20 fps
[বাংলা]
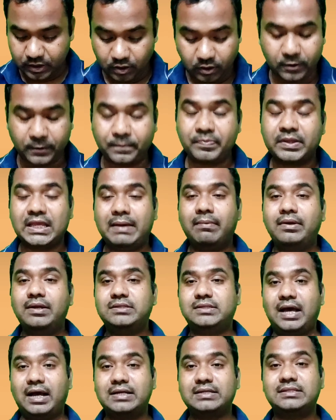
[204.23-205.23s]
হলো
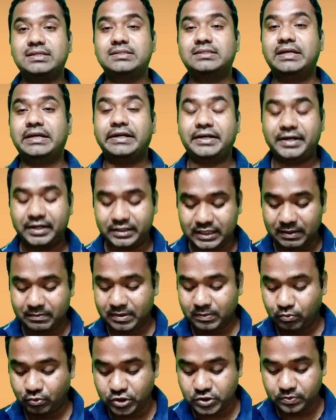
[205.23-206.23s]
এবারে সাকসেস রেটটা
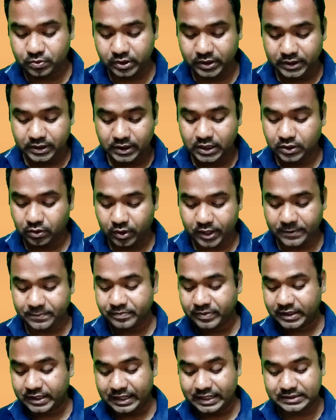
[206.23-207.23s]
আমরা বুঝবো কি করে
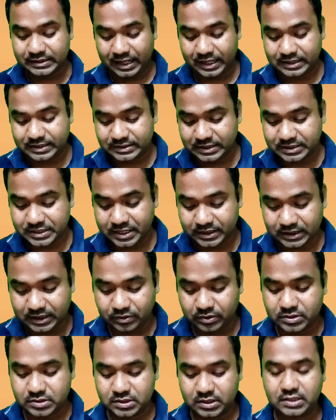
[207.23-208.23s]
এই সাকসেস
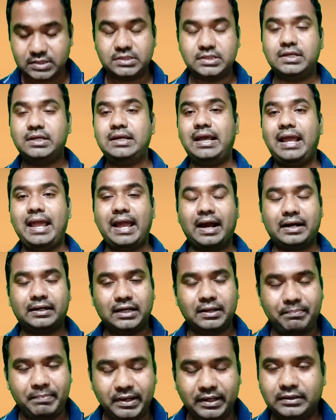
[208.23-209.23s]
রেটটা হচ্ছে যে
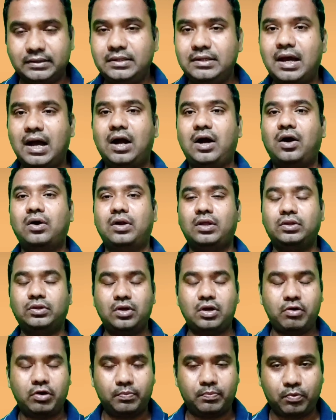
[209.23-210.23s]
একটা ব্যক্তি
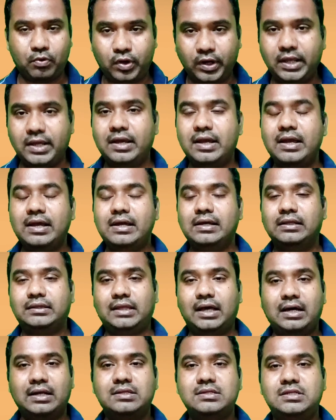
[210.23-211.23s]
আক্রান্ত হওয়ার পরে
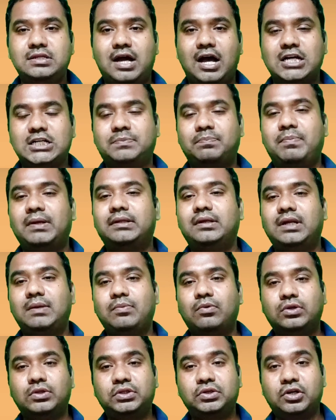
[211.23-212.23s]
তার যে
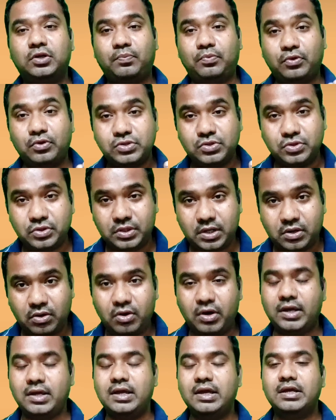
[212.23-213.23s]
হাসপাতালে ভর্তি করার প্রয়োজনটা
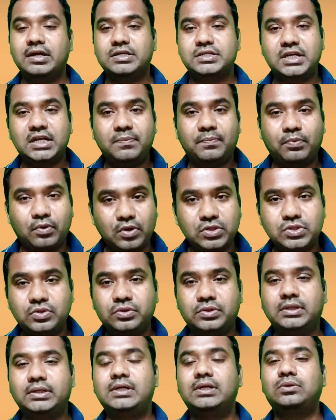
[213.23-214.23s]
হয় সেই
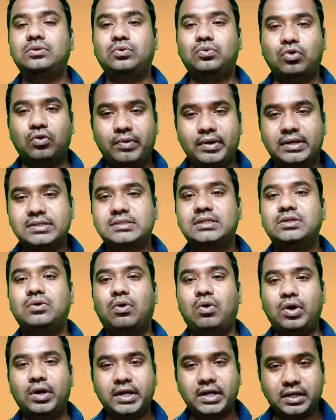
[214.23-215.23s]
প্রয়োজনটা কিন্তু
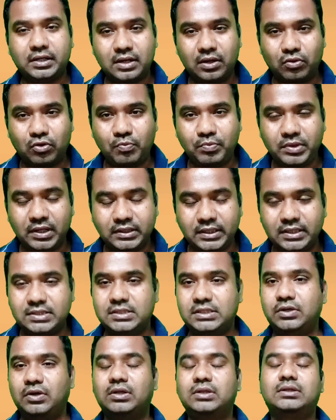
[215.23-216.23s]
কোভ্যাক্সিন অনেকটা কমিয়ে
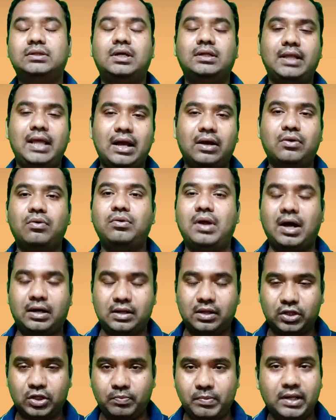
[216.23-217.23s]
দিচ্ছে অর্থাৎ এখন
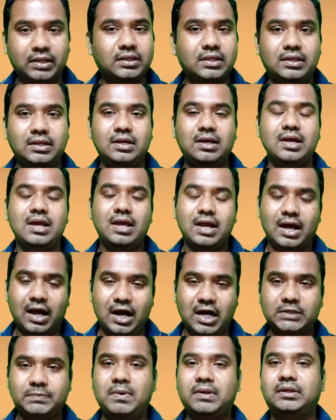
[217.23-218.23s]
আক্রান্ত ব্যক্তিকে
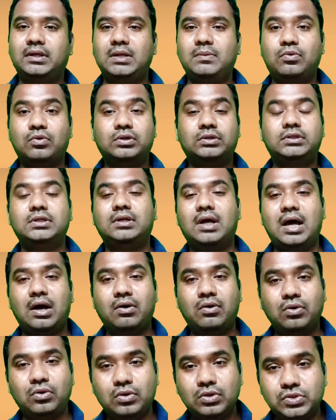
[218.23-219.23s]
হাসপাতালে ভর্তি
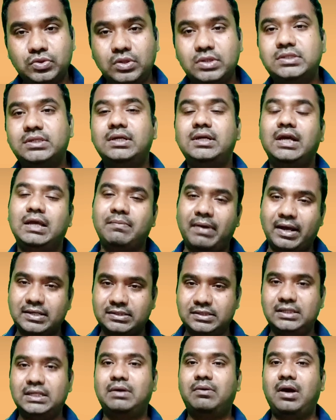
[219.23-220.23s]
না হলেও চলছে এই
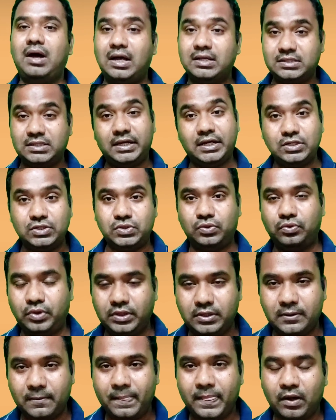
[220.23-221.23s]
ভ্যাকসিন নেওয়া আছে এর
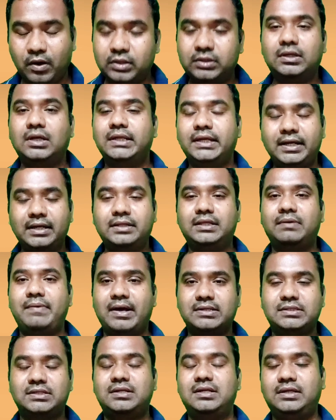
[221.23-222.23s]
জন্যই অর্থাৎ এক্ষেত্রে
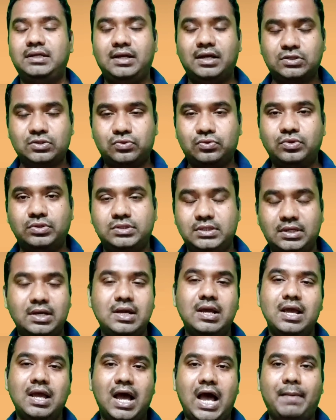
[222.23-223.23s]
ভ্যাকসিনটা কি কাজ করছে
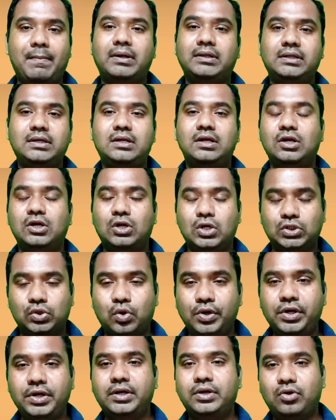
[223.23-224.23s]
আমাদের
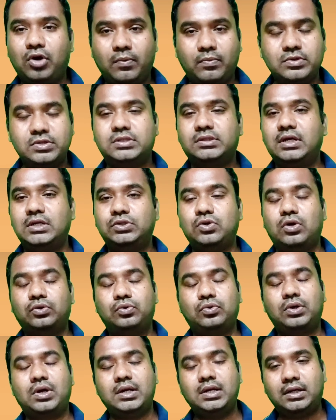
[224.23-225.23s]
শরীরের অবস্থা
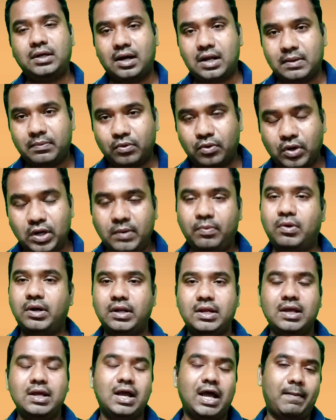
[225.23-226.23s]
যতখানি খারাপ হলে
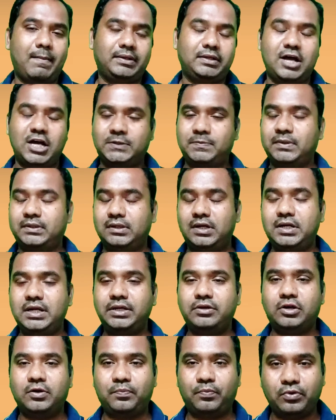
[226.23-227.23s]
পরে আমাদের হাসপাতালে
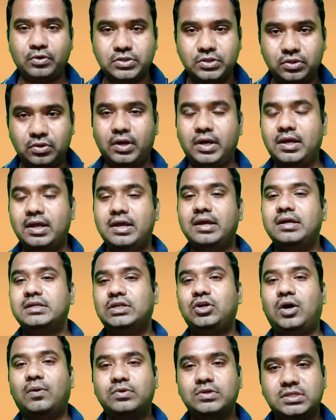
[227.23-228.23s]
নিয়ে যাওয়ার প্রয়োজন হয়
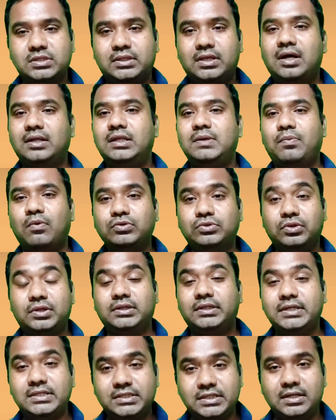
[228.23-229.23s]
সেই অবস্থাতে
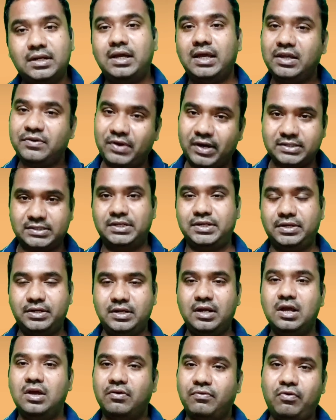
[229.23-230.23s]
পৌঁছতে দিচ্ছে না এই
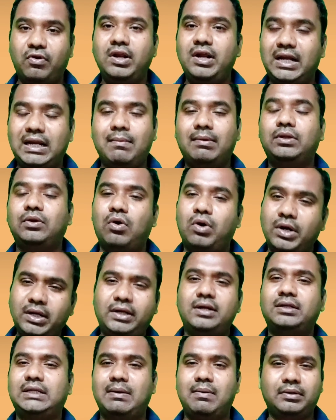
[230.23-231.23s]
ভ্যাকসিনটি ফলে এটি আমাদের
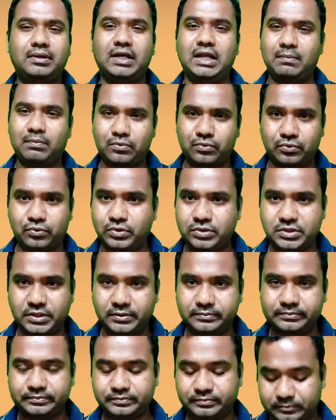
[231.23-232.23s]
অনেক ক্ষেত্রে আমাদের হেল্প
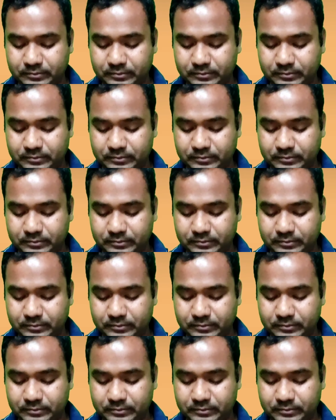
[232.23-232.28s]
করছে